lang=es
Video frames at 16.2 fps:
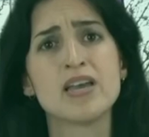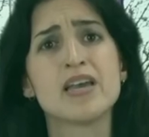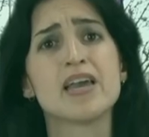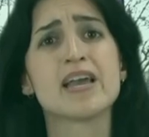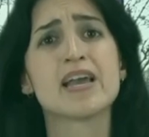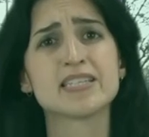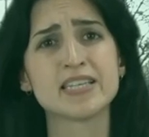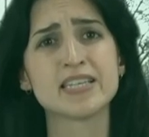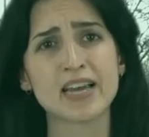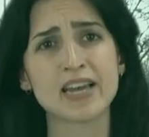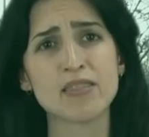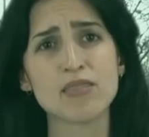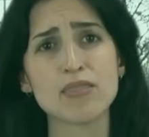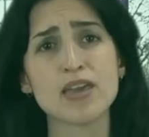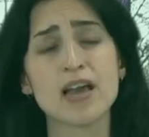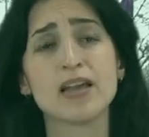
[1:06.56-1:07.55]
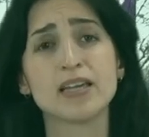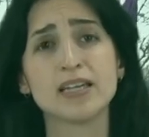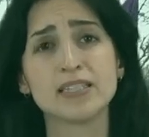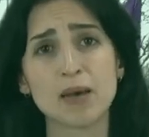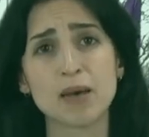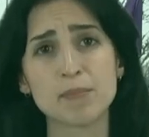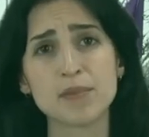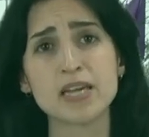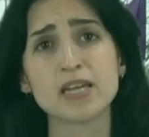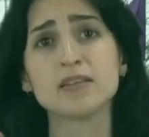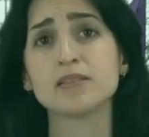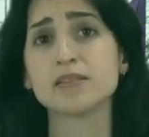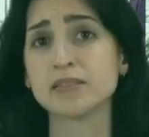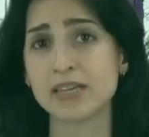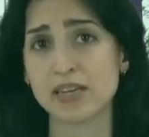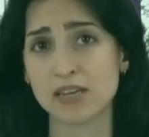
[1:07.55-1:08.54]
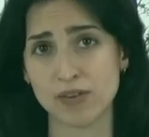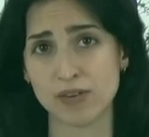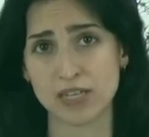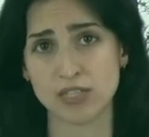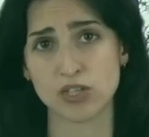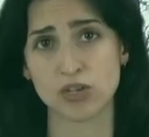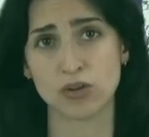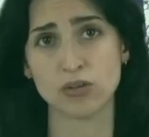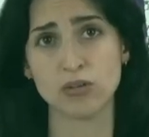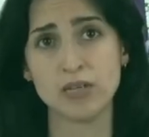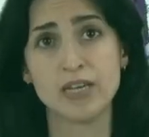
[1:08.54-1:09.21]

exigencia y también de reflexión.